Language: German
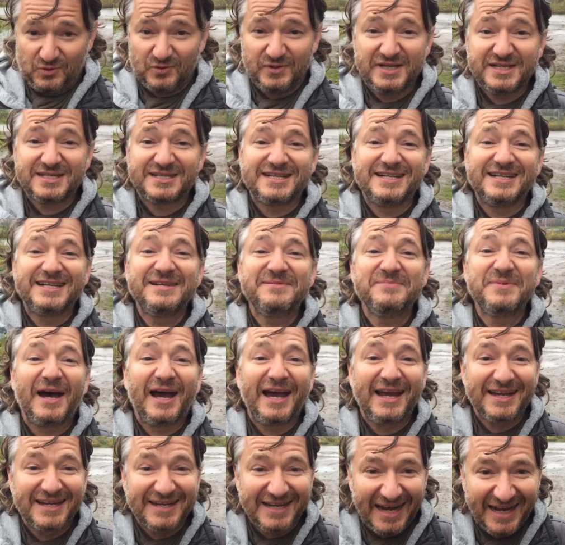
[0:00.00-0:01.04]
und ich
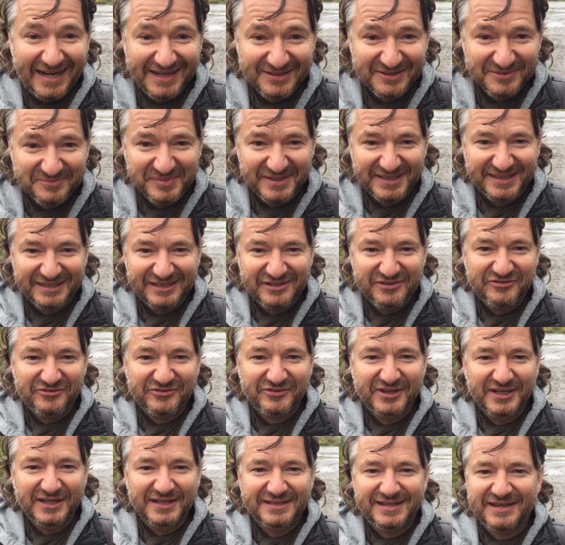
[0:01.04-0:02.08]
liebe einen anderen
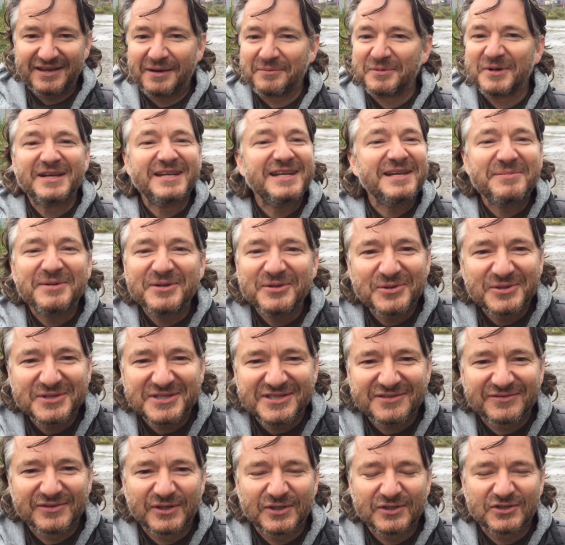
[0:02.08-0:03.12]
Begriff, der aber nie
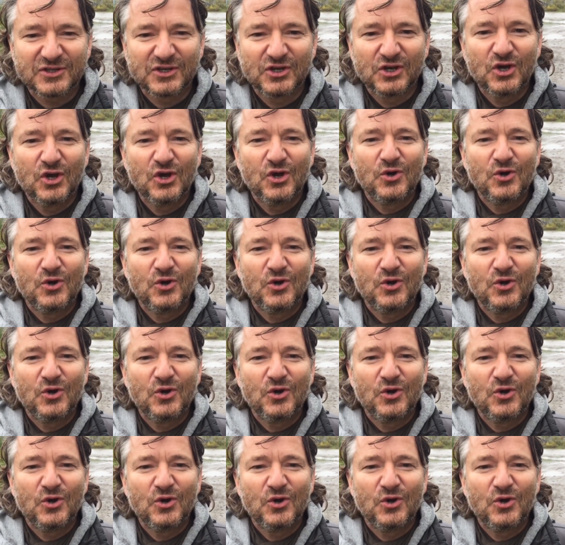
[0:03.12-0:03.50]
benutzt wird,